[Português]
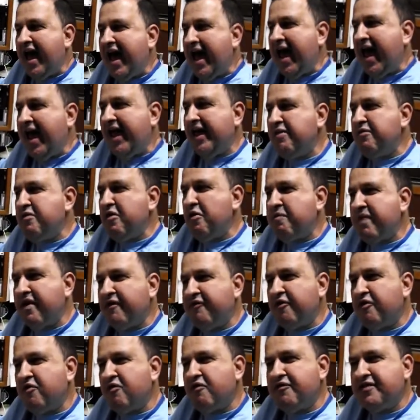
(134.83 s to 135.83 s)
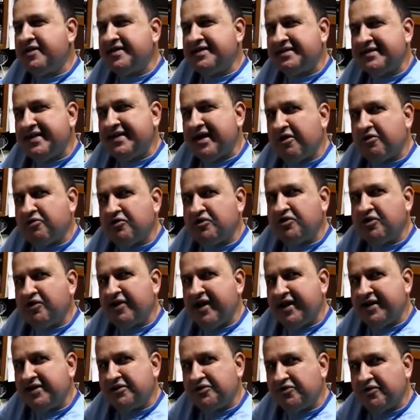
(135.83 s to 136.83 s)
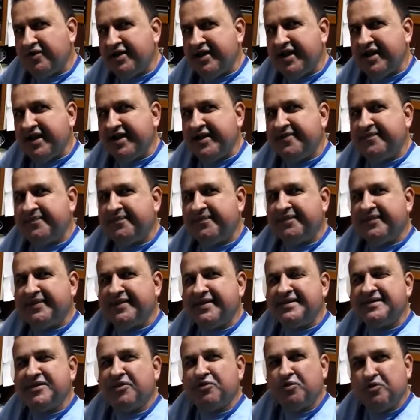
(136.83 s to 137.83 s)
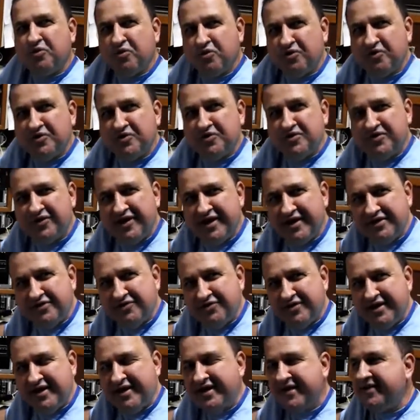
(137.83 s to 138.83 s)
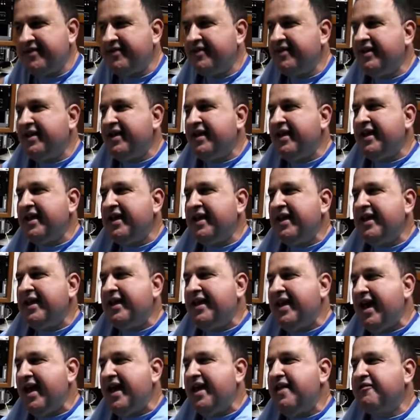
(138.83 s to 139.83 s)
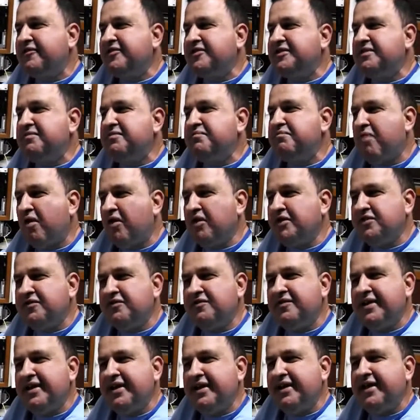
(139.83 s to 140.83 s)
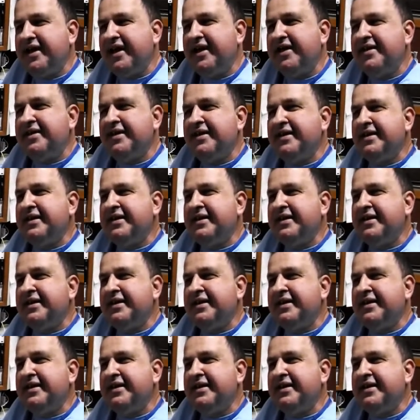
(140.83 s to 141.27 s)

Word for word: Aí meu pai foi conversar com o seu Lair Julian, saudoso Lair Lian. e aí ele falou assim, pode vir, né?